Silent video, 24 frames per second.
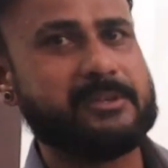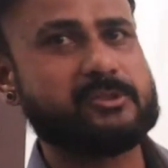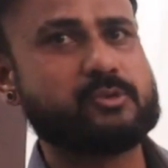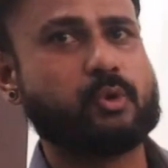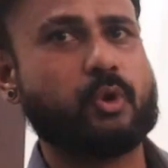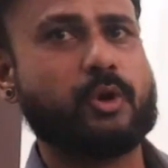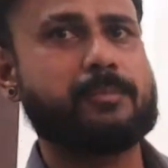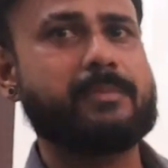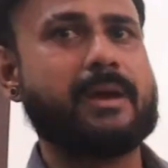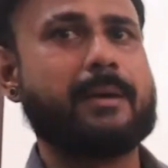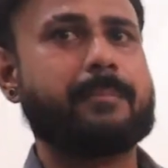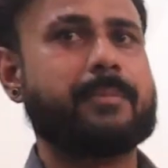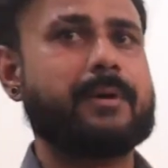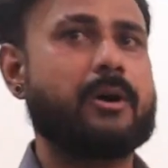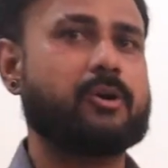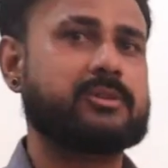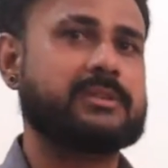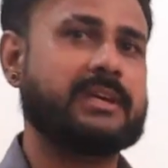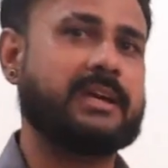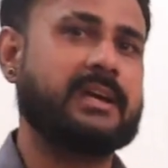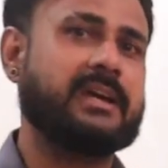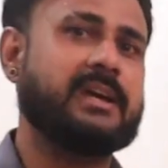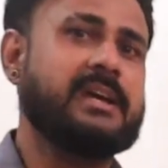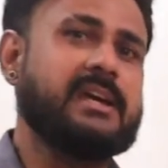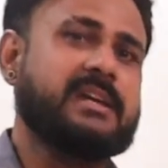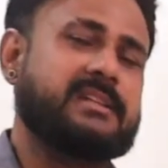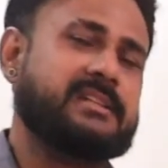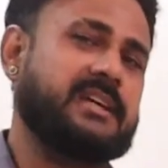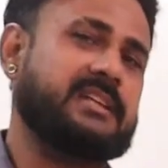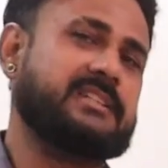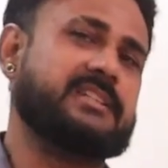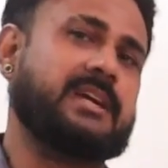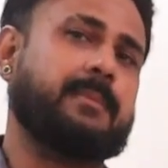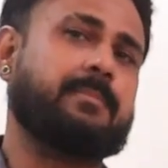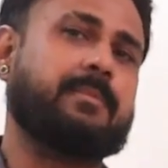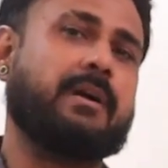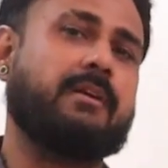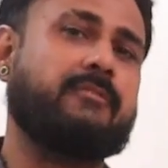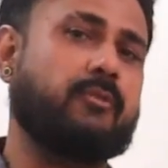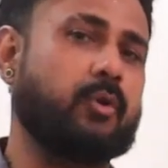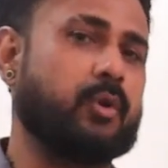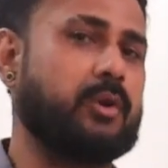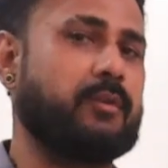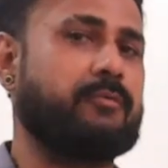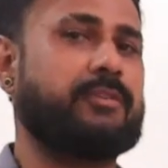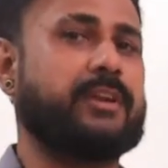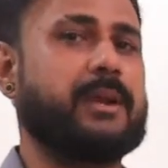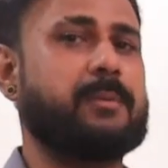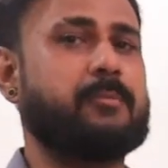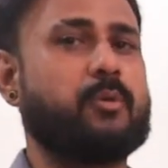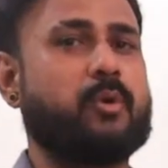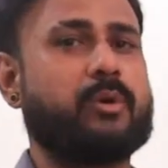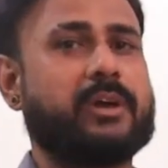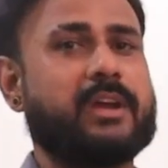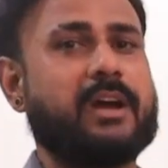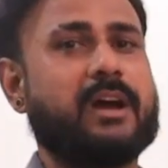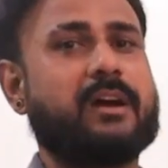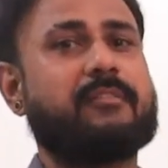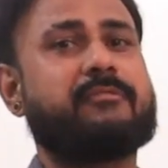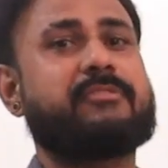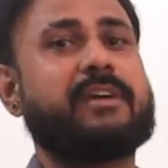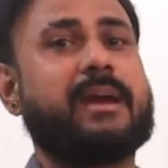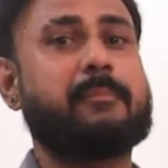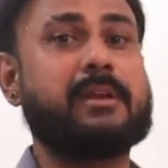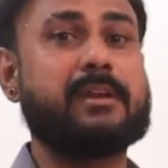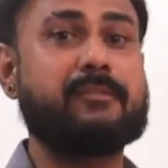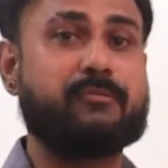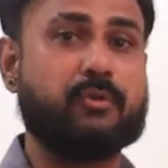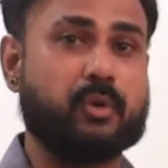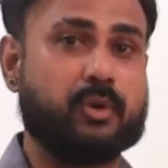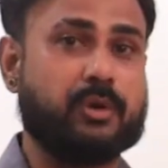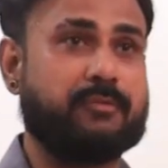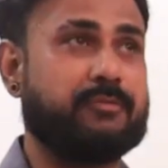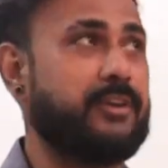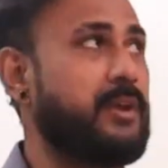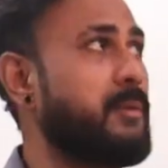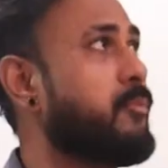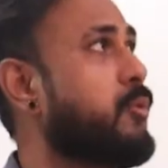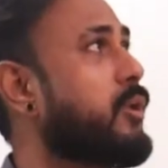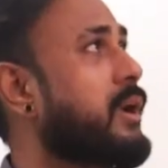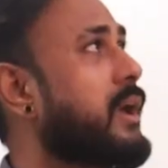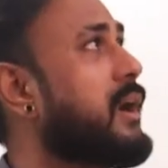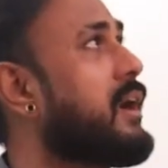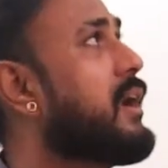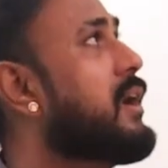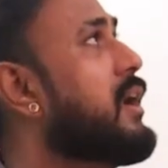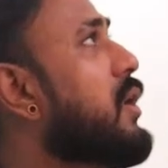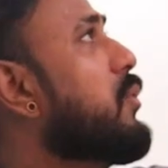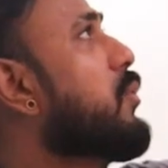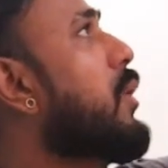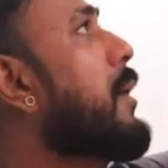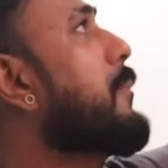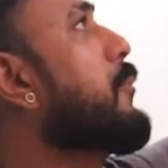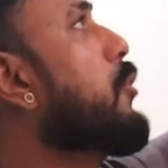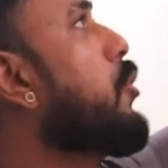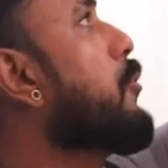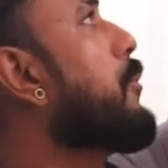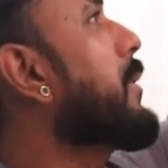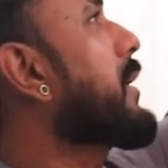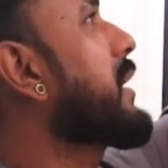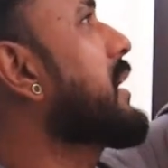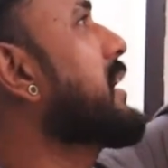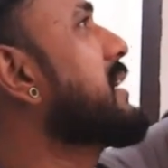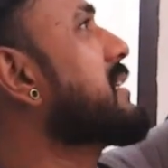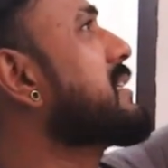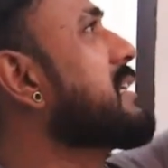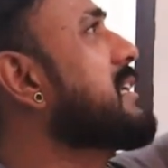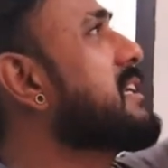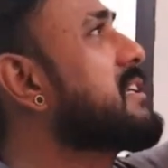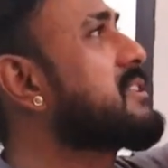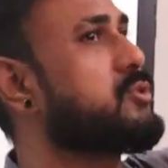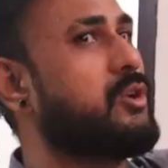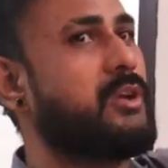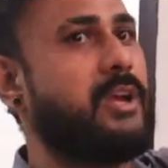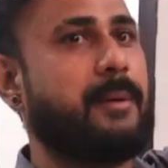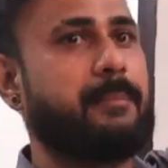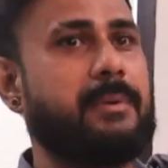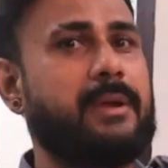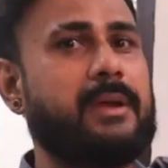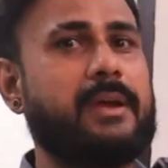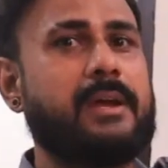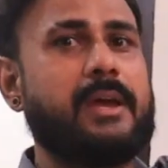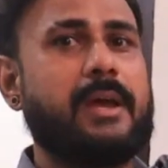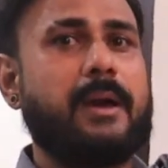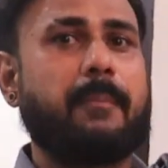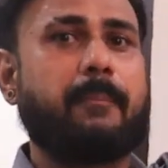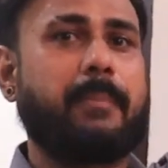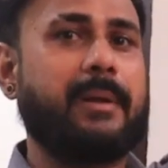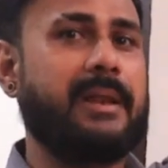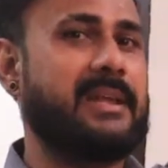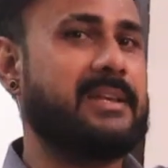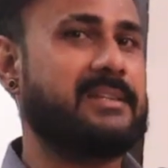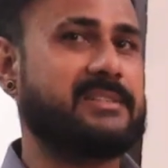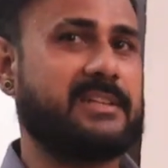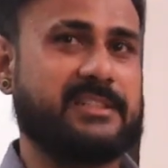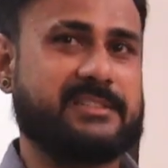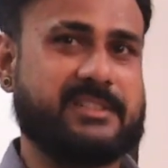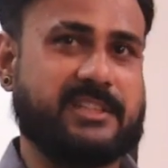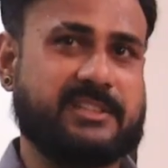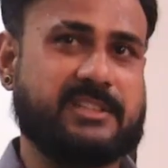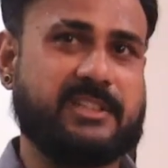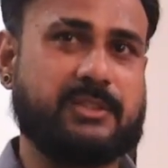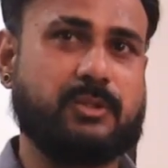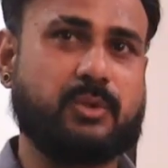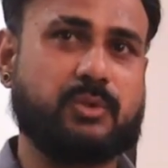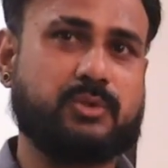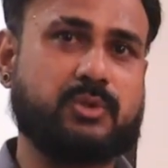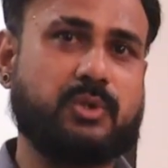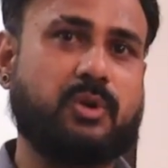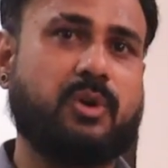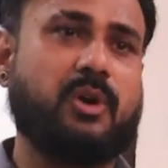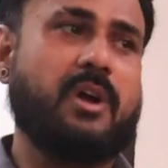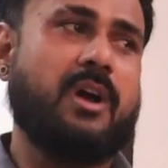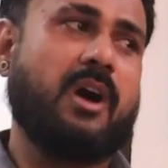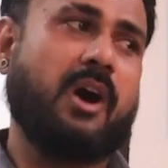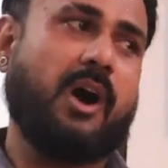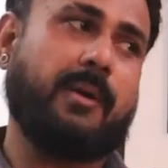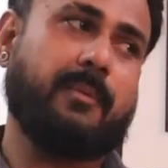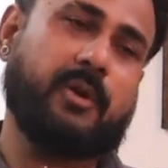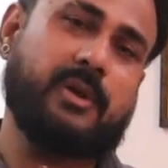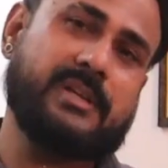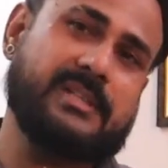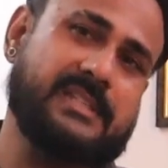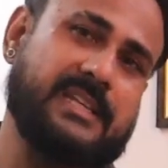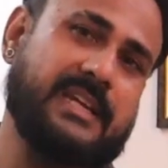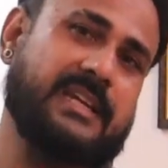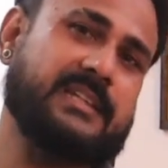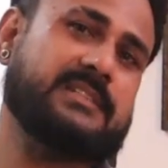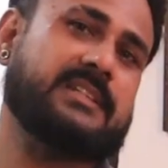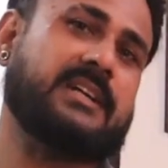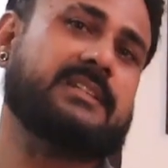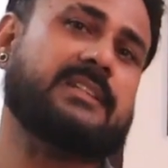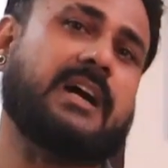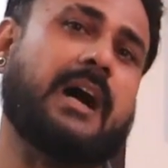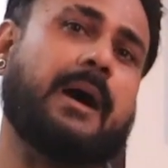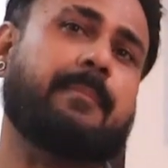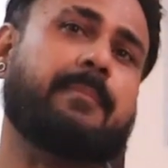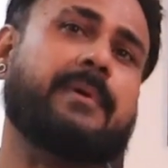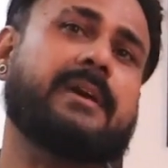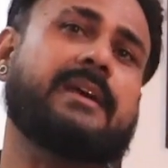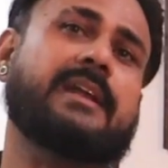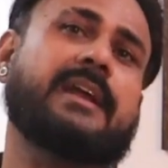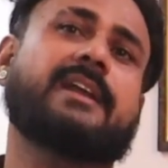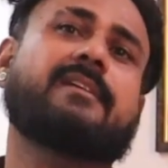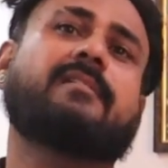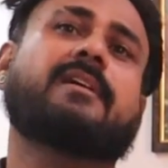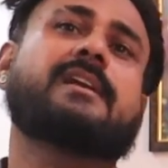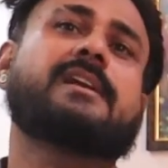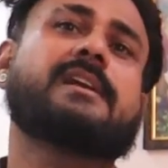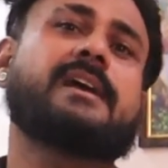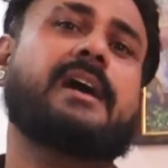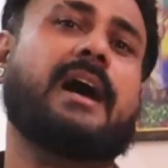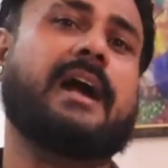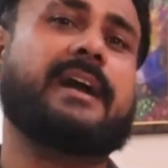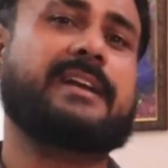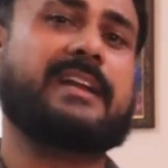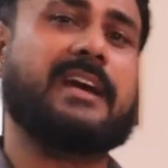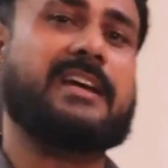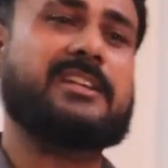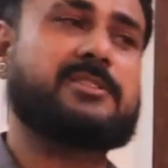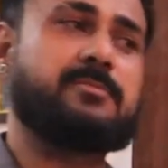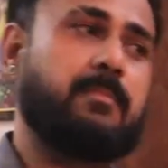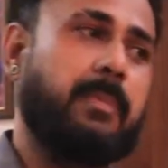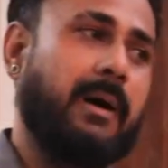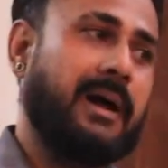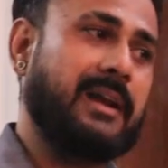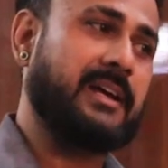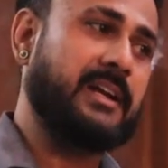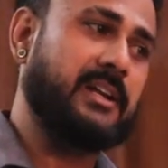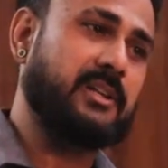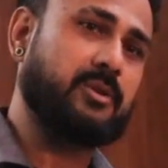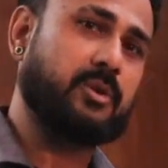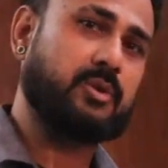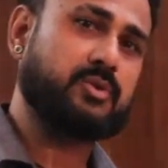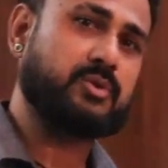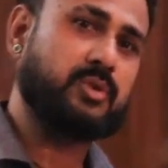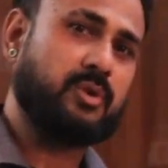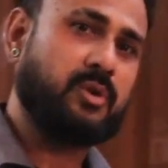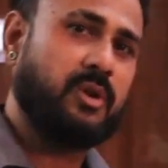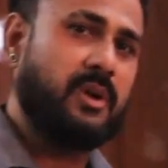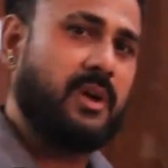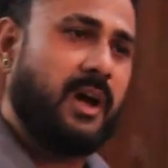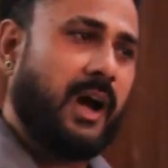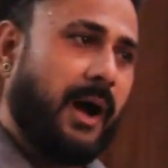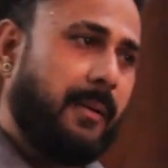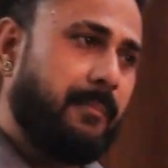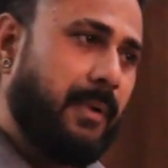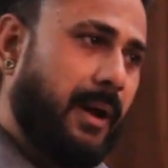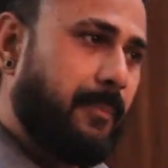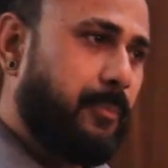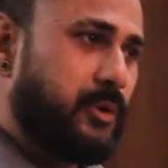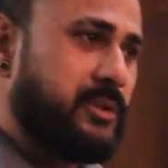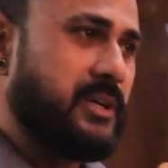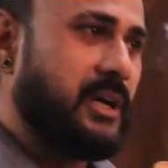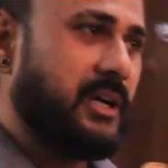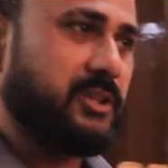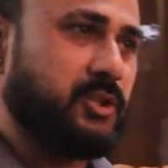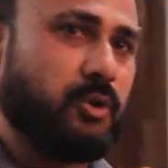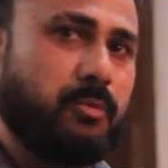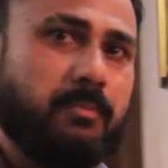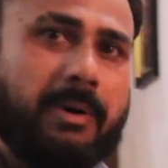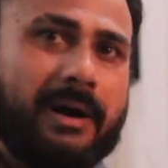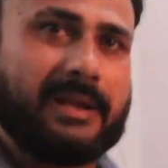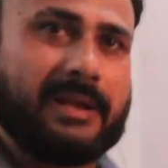पीस कोई भी आपका होता है जैसे आपका फोटो फ्रेम हो गया फैमिली फोटो फ्रेम हो गया वो आप ऊपर इजीली इसको यहाँ पे प्लेस कर सकते हैं दोस्तों अब इसी के साथ आपकी रहने वाली है अटैच बालकनी दोस्तों अब मैं आपको दिखाता हूँ